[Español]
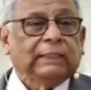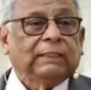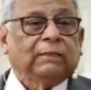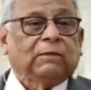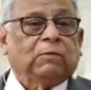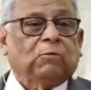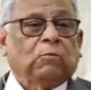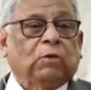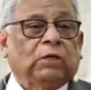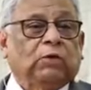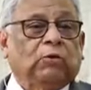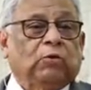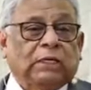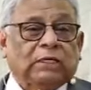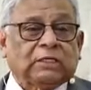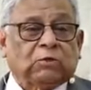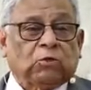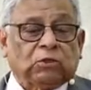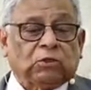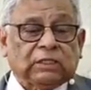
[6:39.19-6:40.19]
Cuando
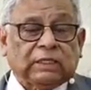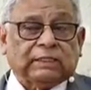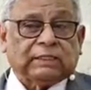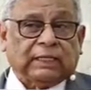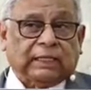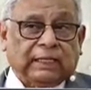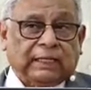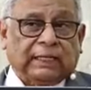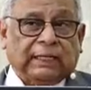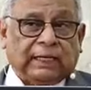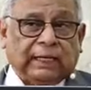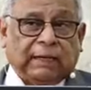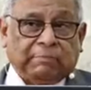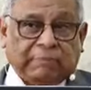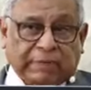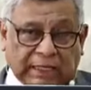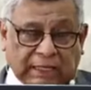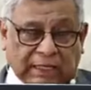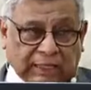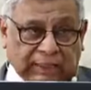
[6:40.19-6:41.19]
las cosas se dejan a
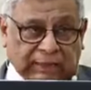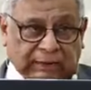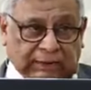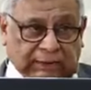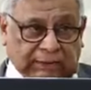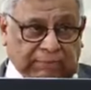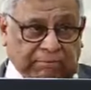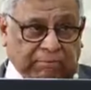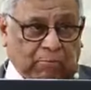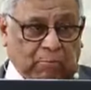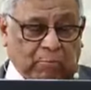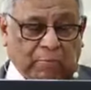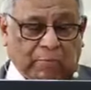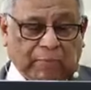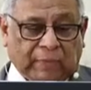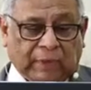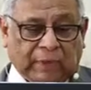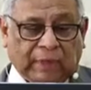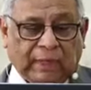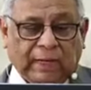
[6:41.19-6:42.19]
medias,
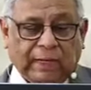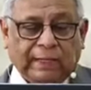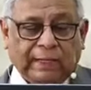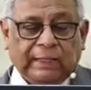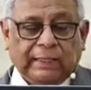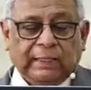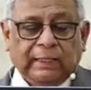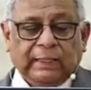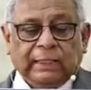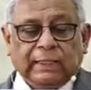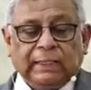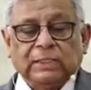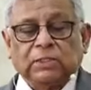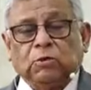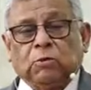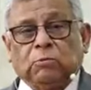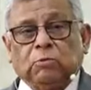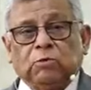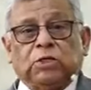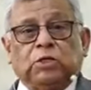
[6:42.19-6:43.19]
es
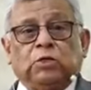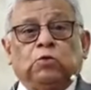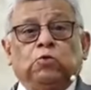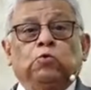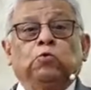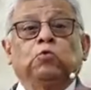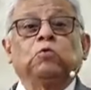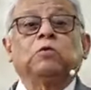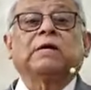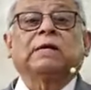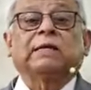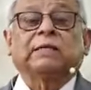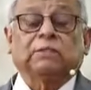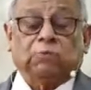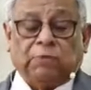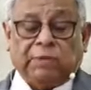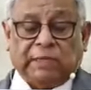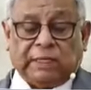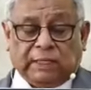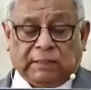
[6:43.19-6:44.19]
como si nunca se
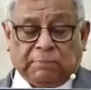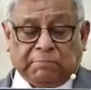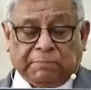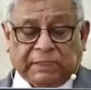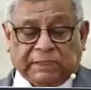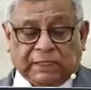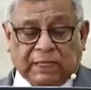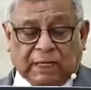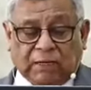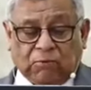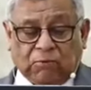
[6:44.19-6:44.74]
hubieran empezado.